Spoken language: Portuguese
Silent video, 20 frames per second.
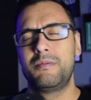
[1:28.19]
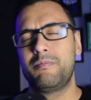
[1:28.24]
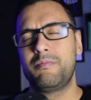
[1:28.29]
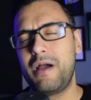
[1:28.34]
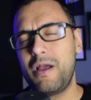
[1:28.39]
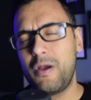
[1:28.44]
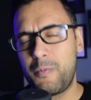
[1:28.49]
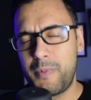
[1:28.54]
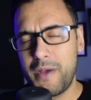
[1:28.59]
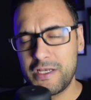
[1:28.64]

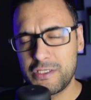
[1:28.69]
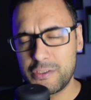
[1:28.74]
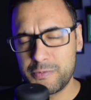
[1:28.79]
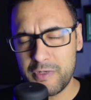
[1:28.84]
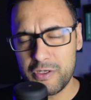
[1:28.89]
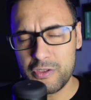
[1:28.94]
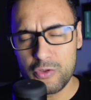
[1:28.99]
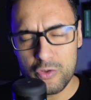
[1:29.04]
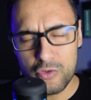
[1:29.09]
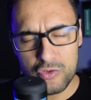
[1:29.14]
Pai, eu peço
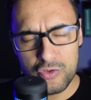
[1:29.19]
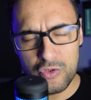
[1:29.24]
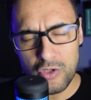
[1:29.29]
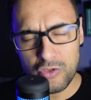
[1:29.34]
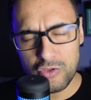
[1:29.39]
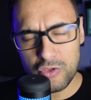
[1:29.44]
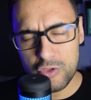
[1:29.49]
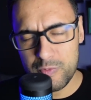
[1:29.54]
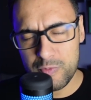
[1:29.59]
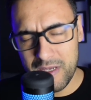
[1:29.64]
perdoa os
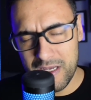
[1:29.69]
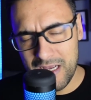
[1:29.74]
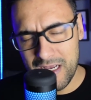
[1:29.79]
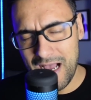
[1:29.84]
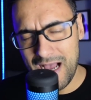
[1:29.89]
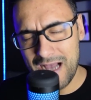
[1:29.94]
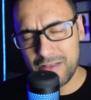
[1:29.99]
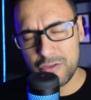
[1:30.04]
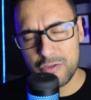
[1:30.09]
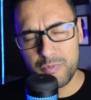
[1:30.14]
nossos
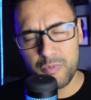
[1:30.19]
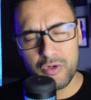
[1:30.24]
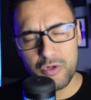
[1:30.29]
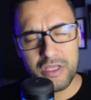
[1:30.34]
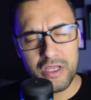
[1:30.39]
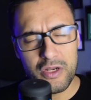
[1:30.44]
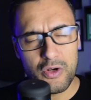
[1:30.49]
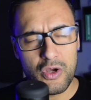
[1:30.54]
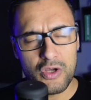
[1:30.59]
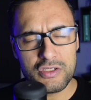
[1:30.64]
pecados,
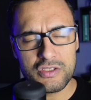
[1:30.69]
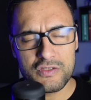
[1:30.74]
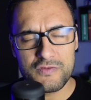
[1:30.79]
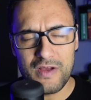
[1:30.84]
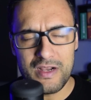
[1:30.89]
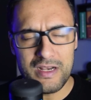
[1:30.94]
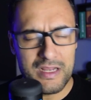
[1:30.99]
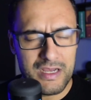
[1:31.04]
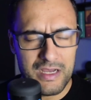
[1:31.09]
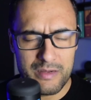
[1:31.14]
porque nós
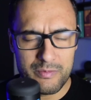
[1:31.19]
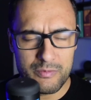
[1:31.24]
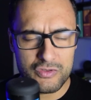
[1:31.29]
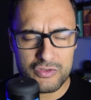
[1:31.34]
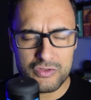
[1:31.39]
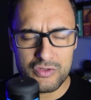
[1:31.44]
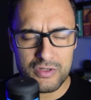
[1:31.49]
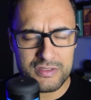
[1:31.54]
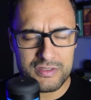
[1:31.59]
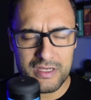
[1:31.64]

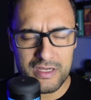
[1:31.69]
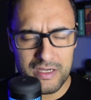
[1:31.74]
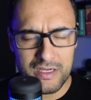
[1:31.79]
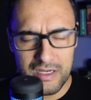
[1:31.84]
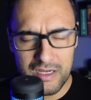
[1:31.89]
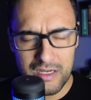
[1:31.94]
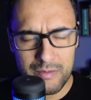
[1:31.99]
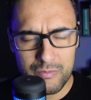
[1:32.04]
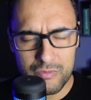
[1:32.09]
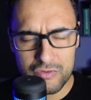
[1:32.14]
falhamos, nós
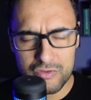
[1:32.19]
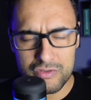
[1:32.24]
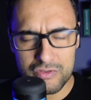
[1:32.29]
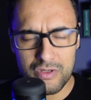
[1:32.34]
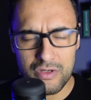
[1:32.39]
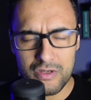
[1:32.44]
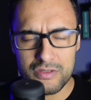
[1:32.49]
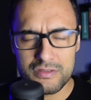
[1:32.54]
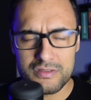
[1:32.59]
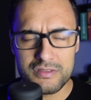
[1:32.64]
erramos,
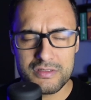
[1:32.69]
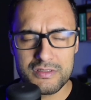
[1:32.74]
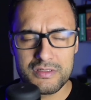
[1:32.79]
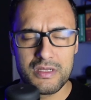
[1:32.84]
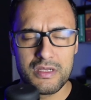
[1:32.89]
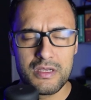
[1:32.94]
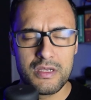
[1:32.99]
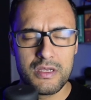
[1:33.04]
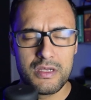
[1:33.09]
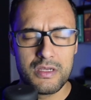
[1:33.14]
nós
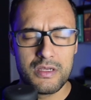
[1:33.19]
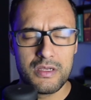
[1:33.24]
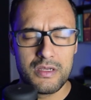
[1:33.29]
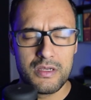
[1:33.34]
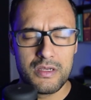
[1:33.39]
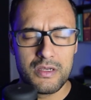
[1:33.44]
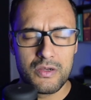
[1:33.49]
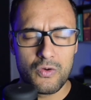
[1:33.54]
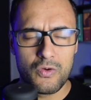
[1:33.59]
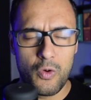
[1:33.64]

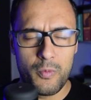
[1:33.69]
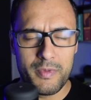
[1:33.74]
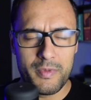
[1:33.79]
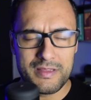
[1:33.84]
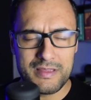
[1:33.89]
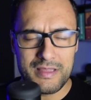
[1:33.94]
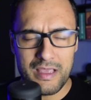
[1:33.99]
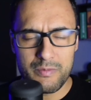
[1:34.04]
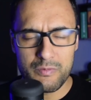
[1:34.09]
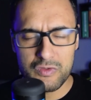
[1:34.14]

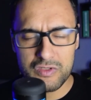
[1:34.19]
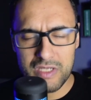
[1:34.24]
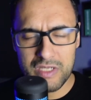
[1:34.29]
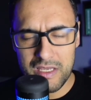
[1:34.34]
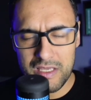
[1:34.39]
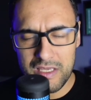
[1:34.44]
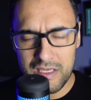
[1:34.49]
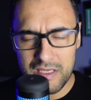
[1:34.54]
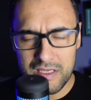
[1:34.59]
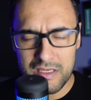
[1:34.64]
cometemos
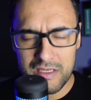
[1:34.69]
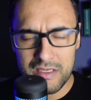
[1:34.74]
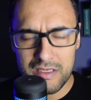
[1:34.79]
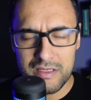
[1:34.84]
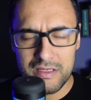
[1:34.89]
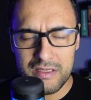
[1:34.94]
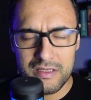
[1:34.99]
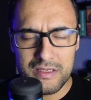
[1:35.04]
aí